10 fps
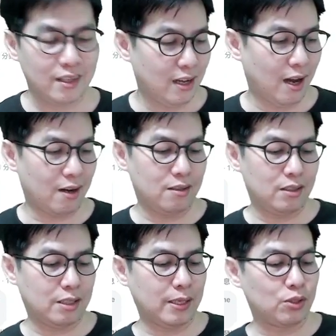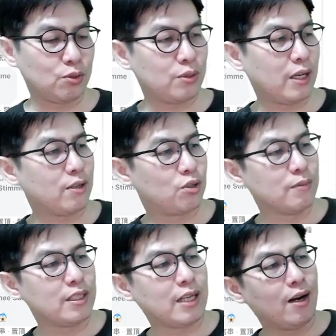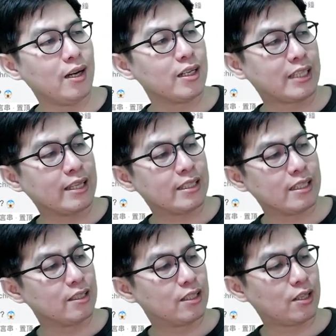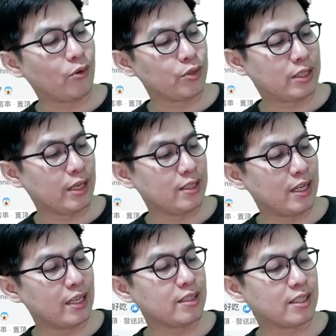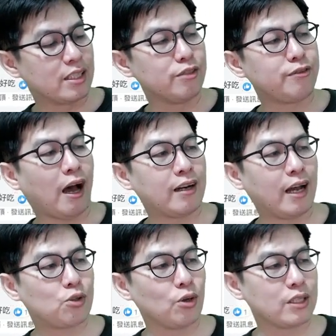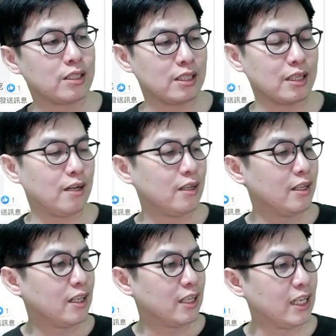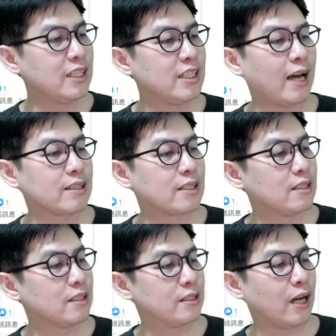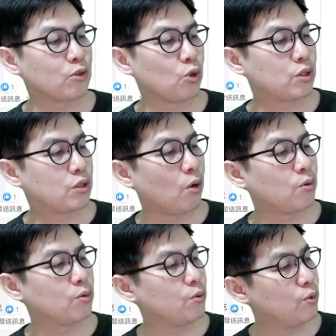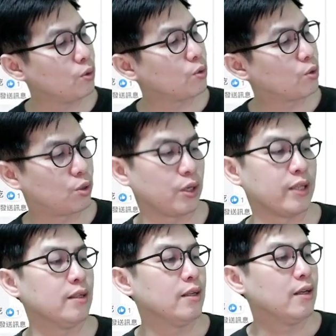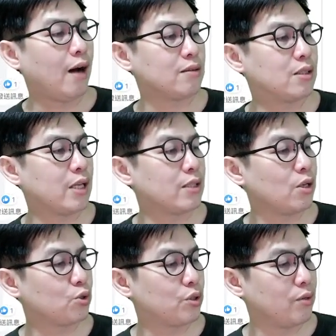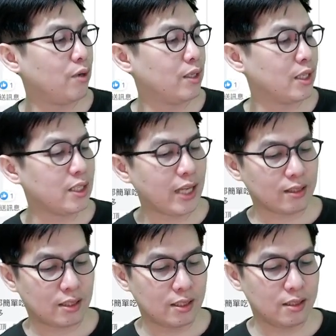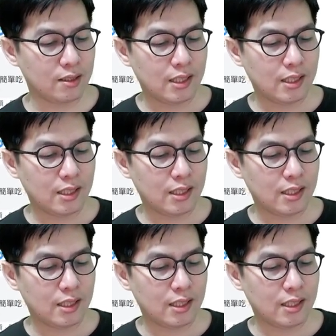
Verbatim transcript: 好，这本书的书名叫《二三四瘦身饮食法》，然后作者是一个营养师，叫做宋玉璇，好，减重权威营养师。